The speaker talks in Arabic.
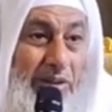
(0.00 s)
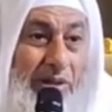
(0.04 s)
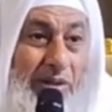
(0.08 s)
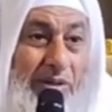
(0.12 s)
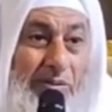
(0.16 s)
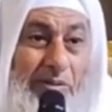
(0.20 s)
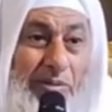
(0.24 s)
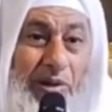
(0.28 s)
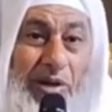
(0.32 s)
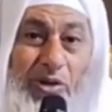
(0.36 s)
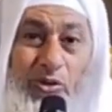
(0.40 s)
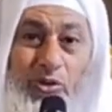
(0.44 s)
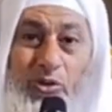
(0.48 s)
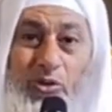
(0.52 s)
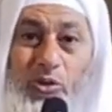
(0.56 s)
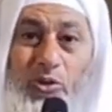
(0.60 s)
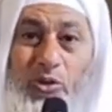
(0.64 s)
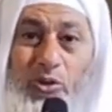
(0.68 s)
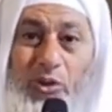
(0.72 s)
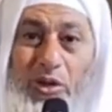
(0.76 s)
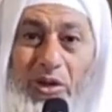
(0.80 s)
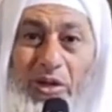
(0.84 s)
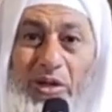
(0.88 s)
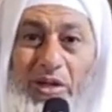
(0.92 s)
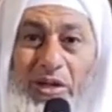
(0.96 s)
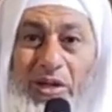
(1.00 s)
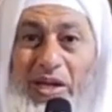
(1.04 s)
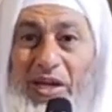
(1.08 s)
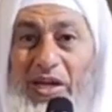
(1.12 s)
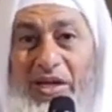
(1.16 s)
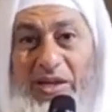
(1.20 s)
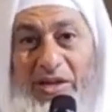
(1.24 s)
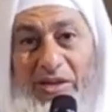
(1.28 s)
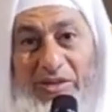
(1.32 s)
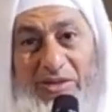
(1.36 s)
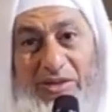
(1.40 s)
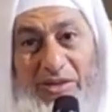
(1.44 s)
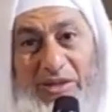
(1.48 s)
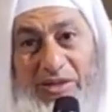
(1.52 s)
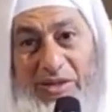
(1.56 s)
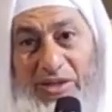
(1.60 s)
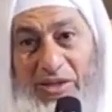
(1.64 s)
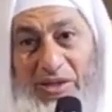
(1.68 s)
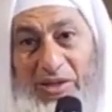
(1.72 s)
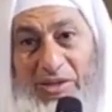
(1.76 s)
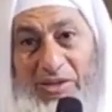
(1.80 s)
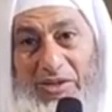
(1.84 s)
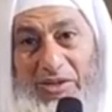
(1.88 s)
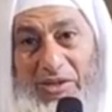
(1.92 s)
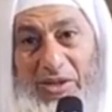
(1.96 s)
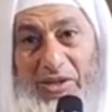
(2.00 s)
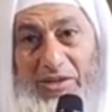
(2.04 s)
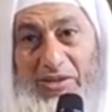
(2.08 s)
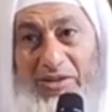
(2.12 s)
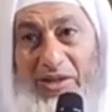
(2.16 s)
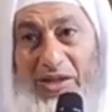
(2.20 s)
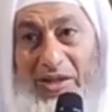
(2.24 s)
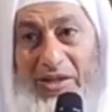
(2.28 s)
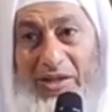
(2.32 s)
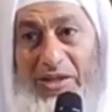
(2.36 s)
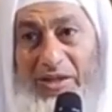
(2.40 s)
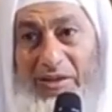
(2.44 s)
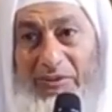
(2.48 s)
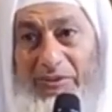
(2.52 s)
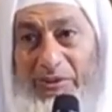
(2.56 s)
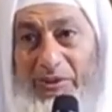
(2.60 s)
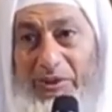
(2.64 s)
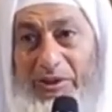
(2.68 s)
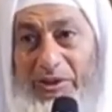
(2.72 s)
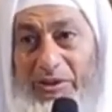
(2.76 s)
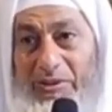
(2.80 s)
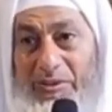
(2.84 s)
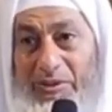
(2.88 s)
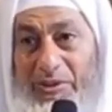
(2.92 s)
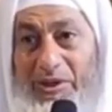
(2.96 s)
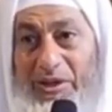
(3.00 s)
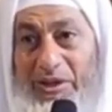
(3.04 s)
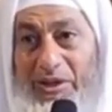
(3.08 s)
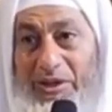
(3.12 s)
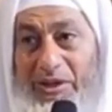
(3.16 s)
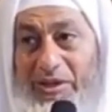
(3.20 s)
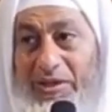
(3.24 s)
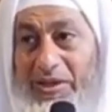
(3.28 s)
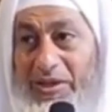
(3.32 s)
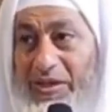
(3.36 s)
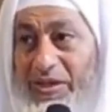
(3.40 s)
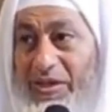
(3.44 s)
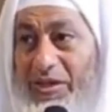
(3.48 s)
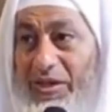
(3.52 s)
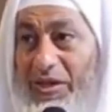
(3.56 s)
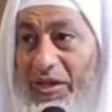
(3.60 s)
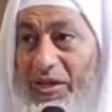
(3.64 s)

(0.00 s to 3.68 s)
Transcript: مقدورا لا يستطيع الشخص أن يفر من الذي